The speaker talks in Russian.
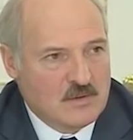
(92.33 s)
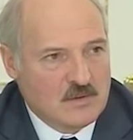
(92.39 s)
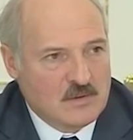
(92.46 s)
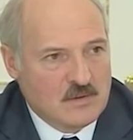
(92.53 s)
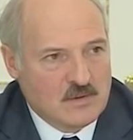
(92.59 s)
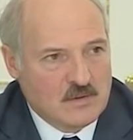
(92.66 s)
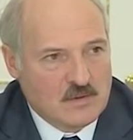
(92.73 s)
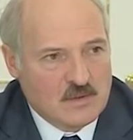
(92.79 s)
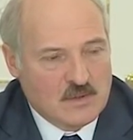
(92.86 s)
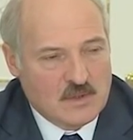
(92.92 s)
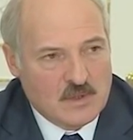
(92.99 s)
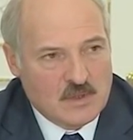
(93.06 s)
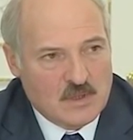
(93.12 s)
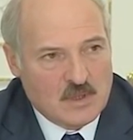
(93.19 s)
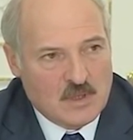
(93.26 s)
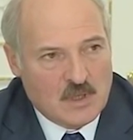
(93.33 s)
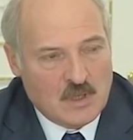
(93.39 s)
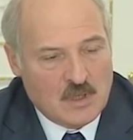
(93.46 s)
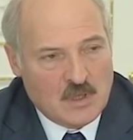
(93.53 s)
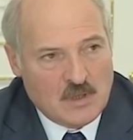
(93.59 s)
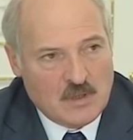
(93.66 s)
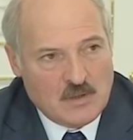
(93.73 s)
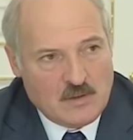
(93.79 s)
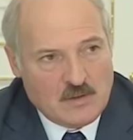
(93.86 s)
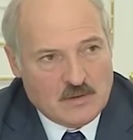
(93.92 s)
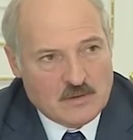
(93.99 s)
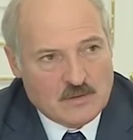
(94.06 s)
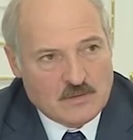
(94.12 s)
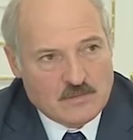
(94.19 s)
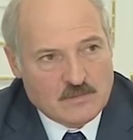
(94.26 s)
Это еще один вопрос э,
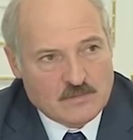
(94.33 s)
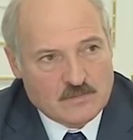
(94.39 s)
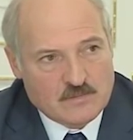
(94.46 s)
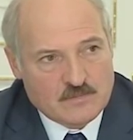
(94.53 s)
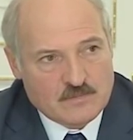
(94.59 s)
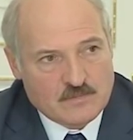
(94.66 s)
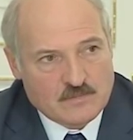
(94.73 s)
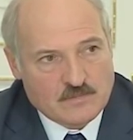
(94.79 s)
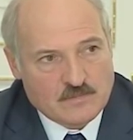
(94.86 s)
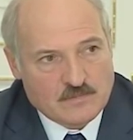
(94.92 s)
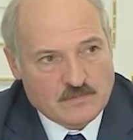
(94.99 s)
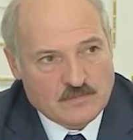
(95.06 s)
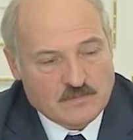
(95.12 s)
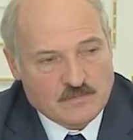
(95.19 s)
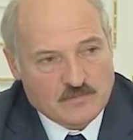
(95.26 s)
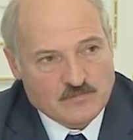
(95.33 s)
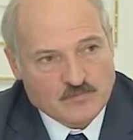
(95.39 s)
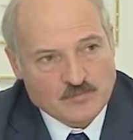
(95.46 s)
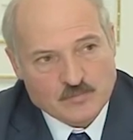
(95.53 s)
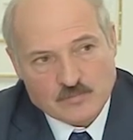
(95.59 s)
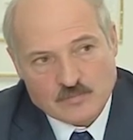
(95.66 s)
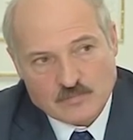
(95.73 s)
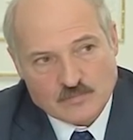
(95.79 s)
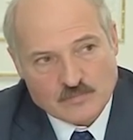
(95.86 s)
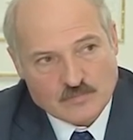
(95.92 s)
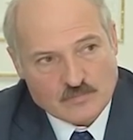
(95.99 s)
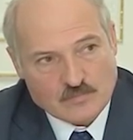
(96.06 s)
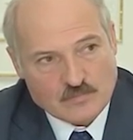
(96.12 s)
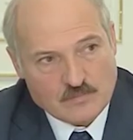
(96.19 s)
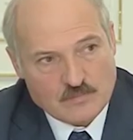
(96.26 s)
такие ну,
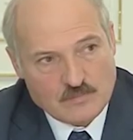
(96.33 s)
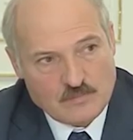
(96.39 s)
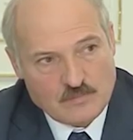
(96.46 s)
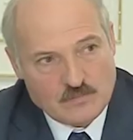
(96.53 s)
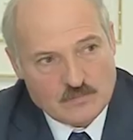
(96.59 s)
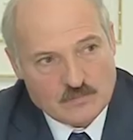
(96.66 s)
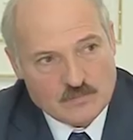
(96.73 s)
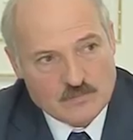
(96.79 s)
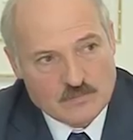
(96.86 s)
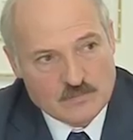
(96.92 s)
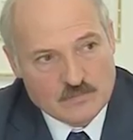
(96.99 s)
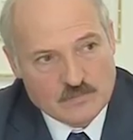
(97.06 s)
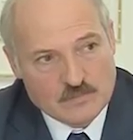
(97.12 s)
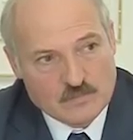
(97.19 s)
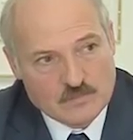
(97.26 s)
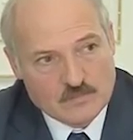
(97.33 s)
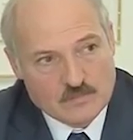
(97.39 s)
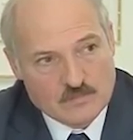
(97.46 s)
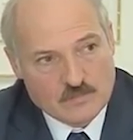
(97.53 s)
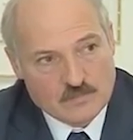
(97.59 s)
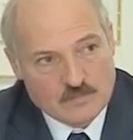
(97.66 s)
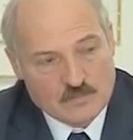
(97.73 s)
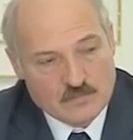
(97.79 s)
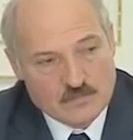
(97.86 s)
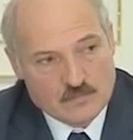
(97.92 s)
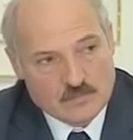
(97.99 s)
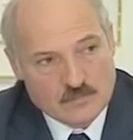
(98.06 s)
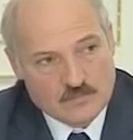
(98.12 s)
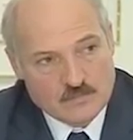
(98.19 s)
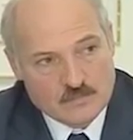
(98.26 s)
жестокий с журналистской точки
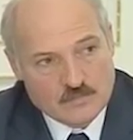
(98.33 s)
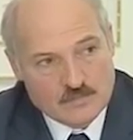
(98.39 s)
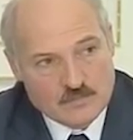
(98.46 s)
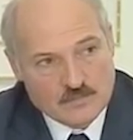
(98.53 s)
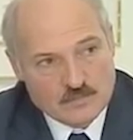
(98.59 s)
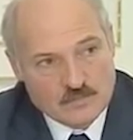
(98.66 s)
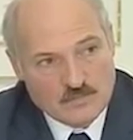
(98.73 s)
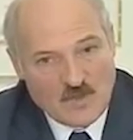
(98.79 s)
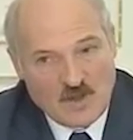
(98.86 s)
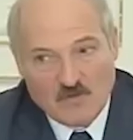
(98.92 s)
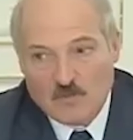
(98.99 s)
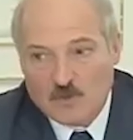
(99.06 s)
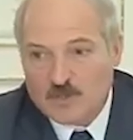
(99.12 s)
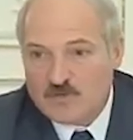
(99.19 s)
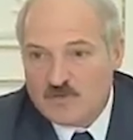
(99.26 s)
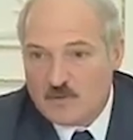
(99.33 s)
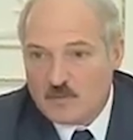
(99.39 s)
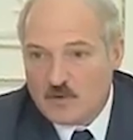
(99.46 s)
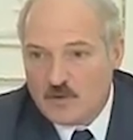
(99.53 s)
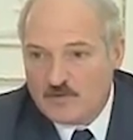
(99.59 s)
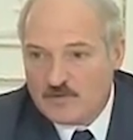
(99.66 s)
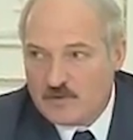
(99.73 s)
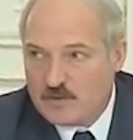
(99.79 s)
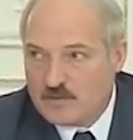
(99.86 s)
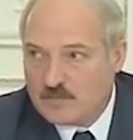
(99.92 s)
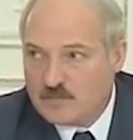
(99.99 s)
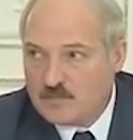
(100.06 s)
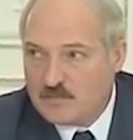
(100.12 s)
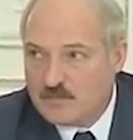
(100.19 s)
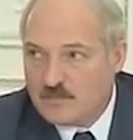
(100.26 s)
зрения, извините, пожалуйста. Может, вам кофе?
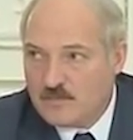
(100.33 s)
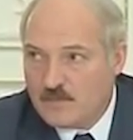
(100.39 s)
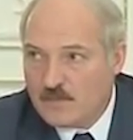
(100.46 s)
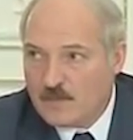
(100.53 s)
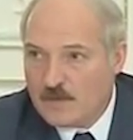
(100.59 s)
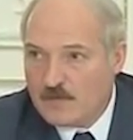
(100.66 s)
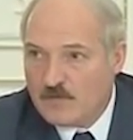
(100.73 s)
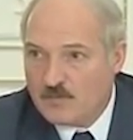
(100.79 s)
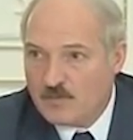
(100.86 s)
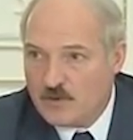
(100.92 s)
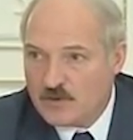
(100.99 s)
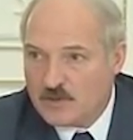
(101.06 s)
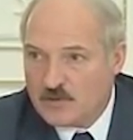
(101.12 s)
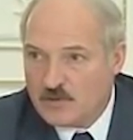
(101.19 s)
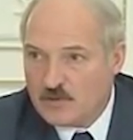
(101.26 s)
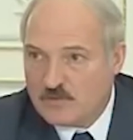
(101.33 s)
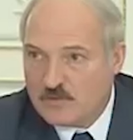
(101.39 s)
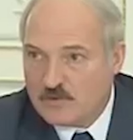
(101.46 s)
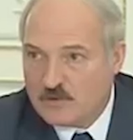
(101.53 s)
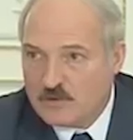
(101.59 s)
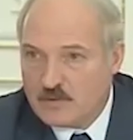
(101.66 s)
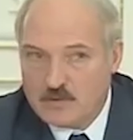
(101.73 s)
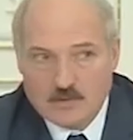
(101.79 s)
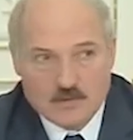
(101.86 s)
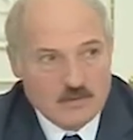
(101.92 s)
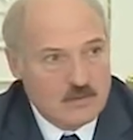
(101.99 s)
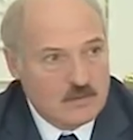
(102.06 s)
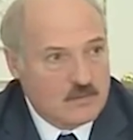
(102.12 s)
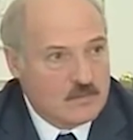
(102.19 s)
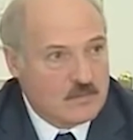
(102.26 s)
Вы пьете кофе? Нет,
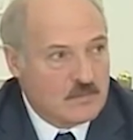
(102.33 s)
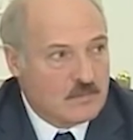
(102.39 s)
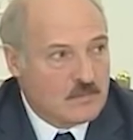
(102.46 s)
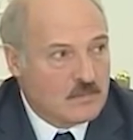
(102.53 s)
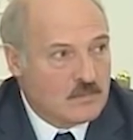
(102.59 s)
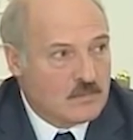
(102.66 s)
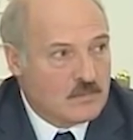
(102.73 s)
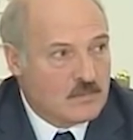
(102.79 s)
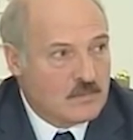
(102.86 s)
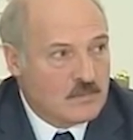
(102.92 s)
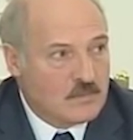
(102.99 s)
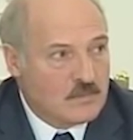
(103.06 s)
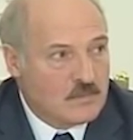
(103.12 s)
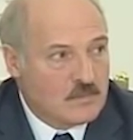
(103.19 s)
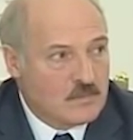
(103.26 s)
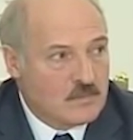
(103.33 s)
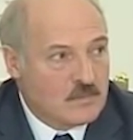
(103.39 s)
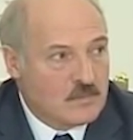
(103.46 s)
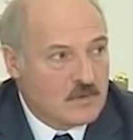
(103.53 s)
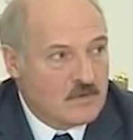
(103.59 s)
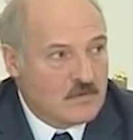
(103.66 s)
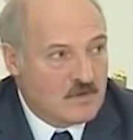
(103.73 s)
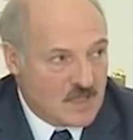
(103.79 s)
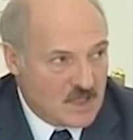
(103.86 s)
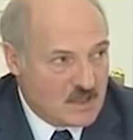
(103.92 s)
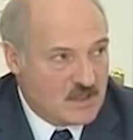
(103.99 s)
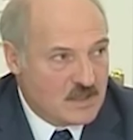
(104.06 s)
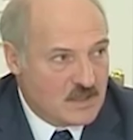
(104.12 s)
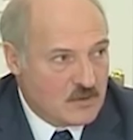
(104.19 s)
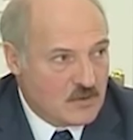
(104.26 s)
спасибо. Мы хотим каждую секунду. Вы
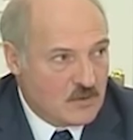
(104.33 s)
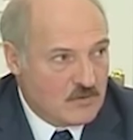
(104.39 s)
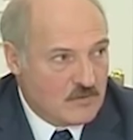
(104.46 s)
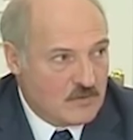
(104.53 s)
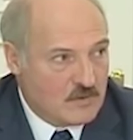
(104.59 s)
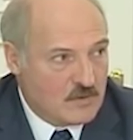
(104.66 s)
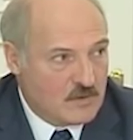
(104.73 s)
хотите кофе?